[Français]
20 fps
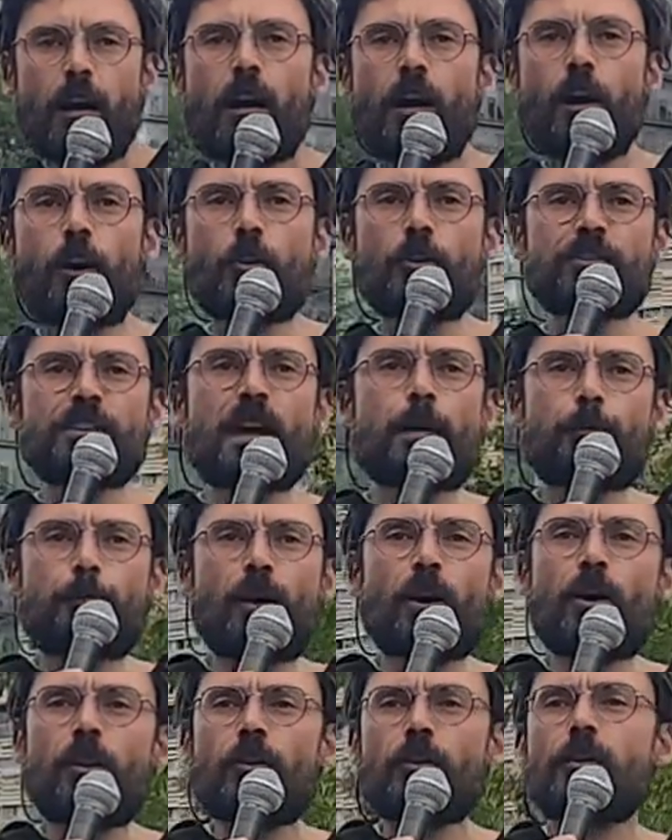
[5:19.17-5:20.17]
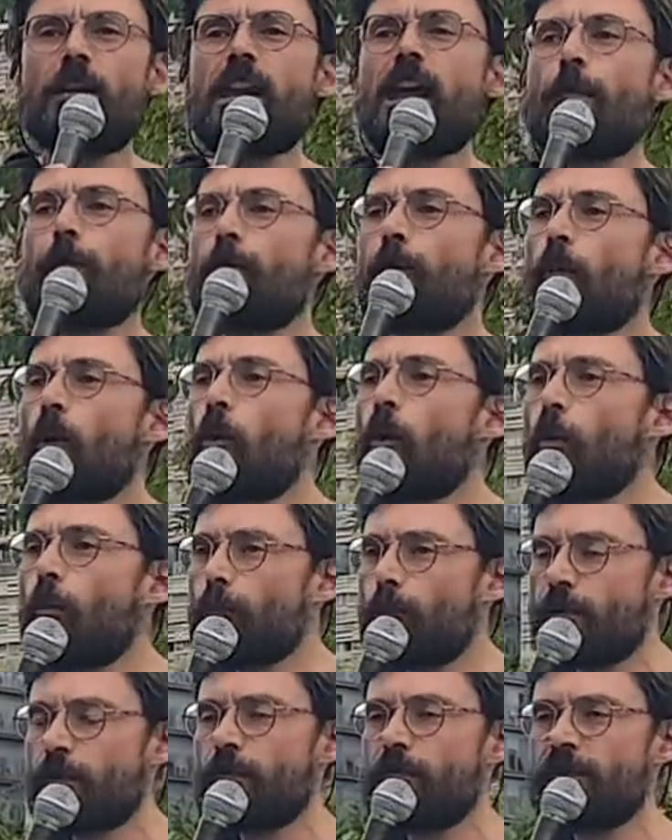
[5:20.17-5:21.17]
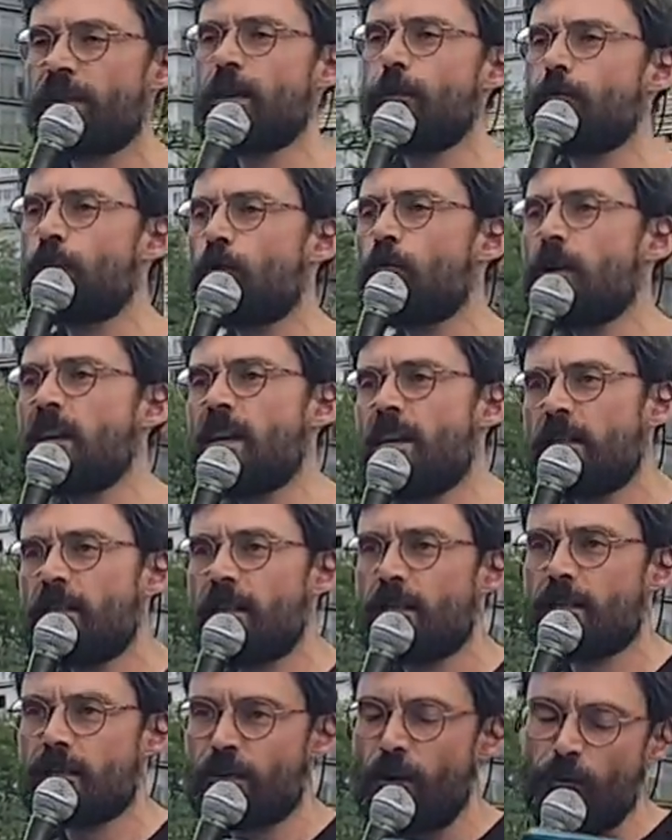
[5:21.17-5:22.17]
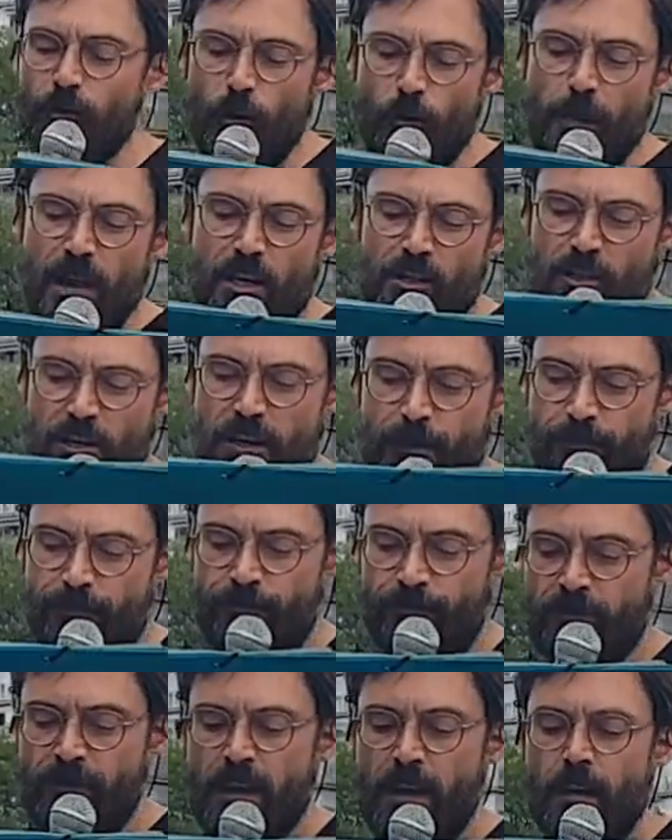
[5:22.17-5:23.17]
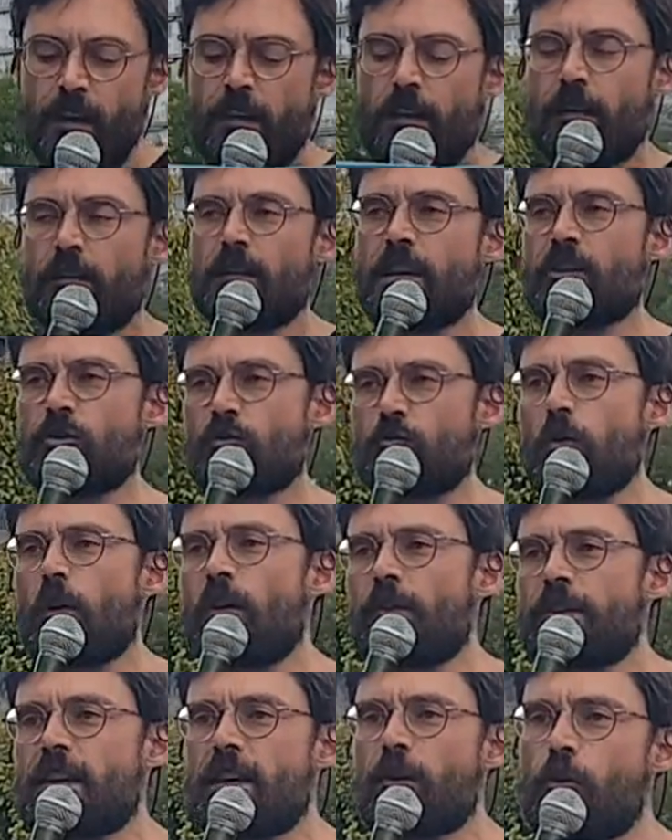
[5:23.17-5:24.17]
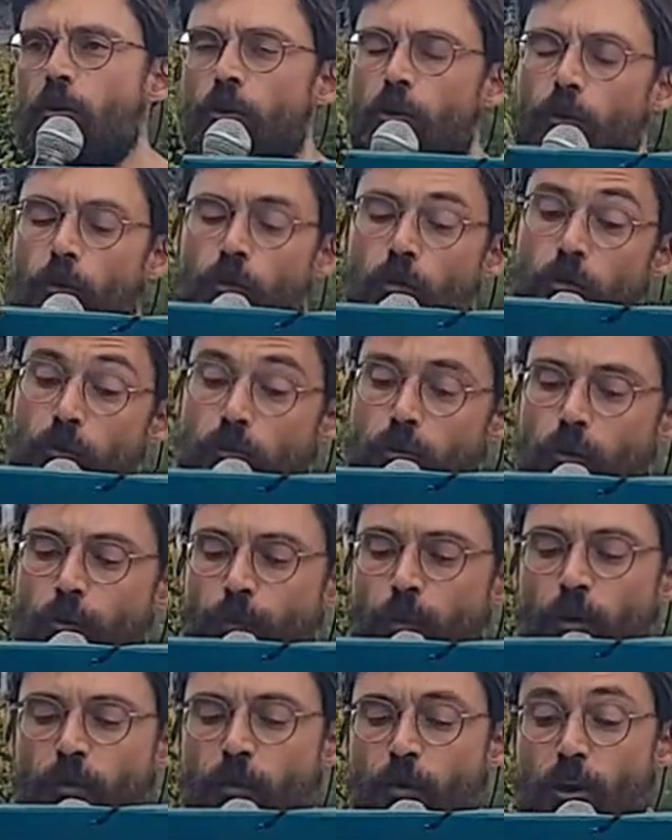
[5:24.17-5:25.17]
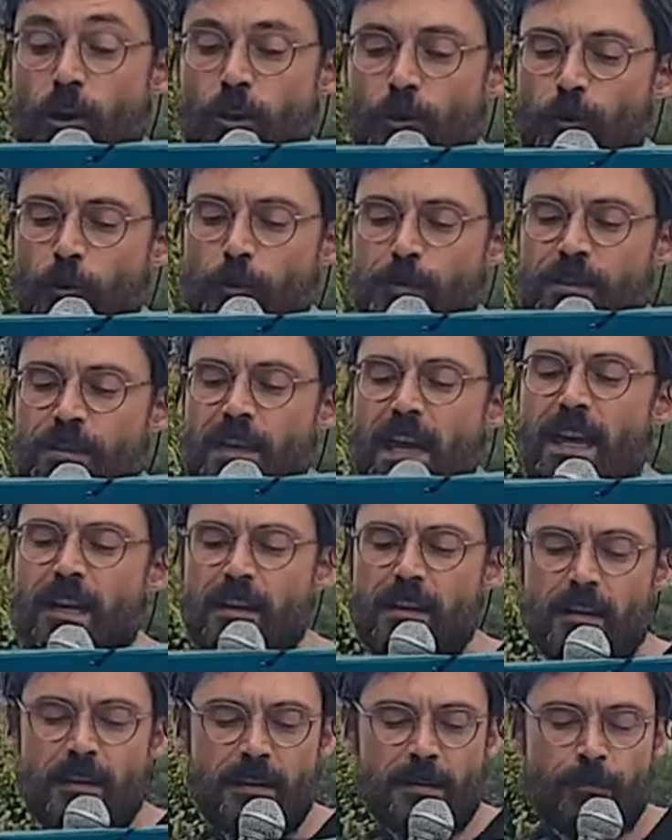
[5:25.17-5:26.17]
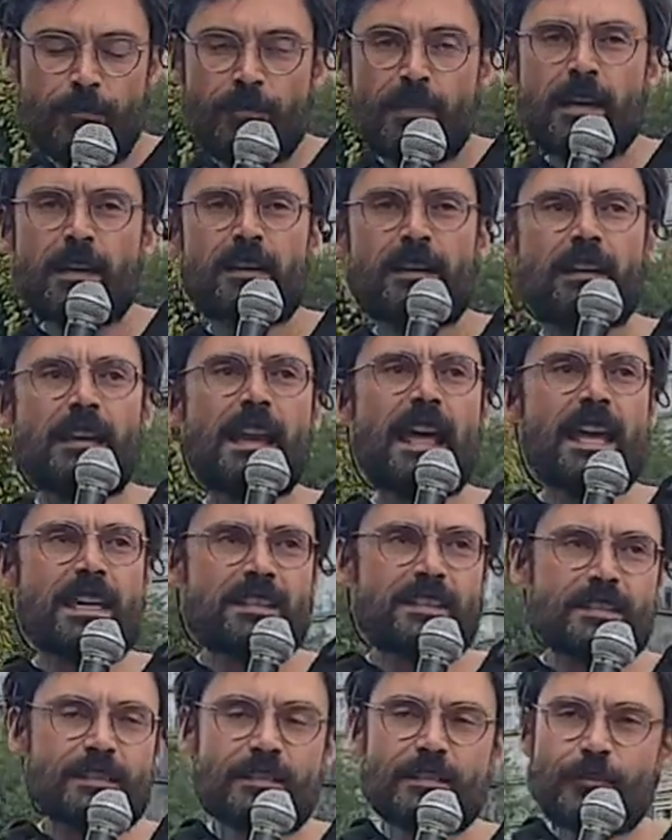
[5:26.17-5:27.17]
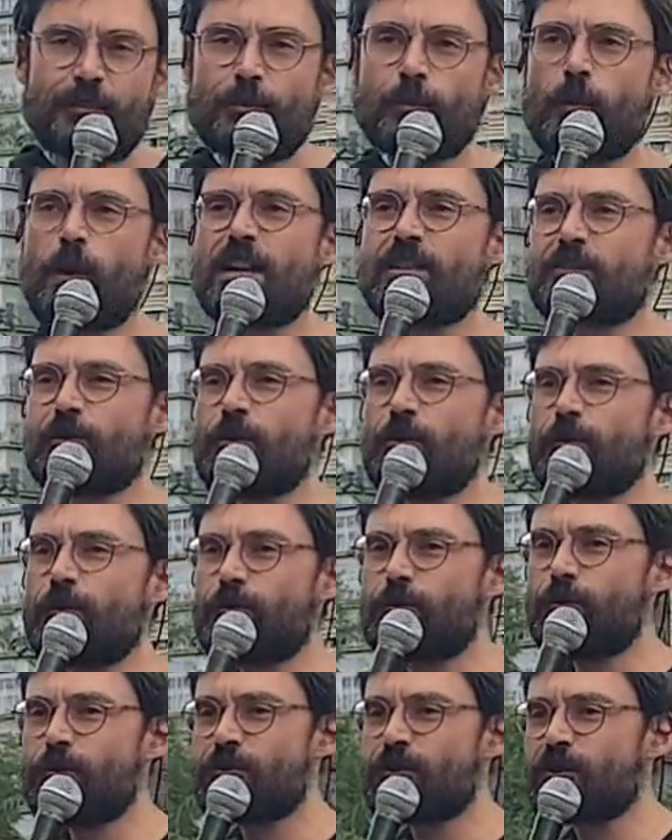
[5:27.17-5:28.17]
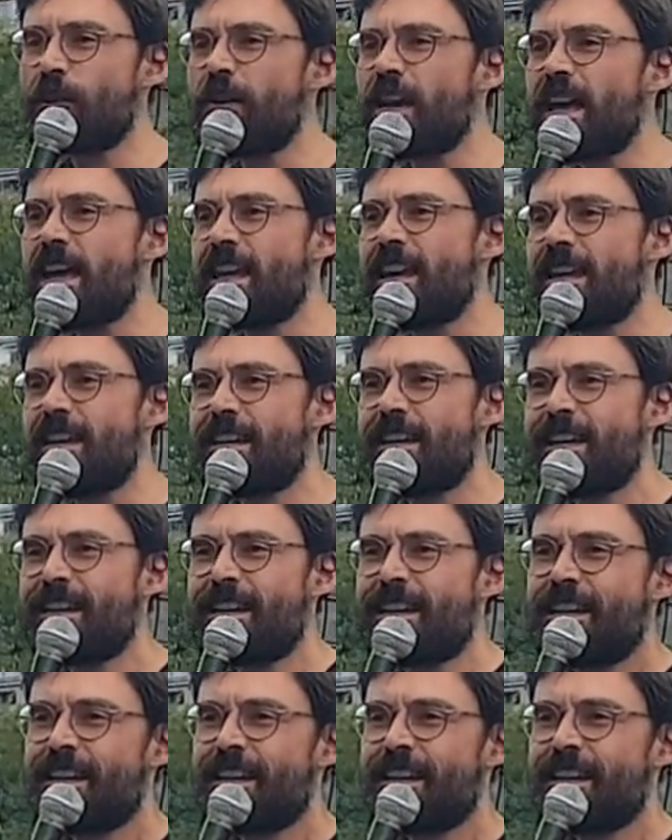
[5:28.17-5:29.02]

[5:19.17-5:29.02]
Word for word: En retapant la pompe des puits endommagés déjouant des colons, le provoquant obstacle, laisse l'oiseau du soleil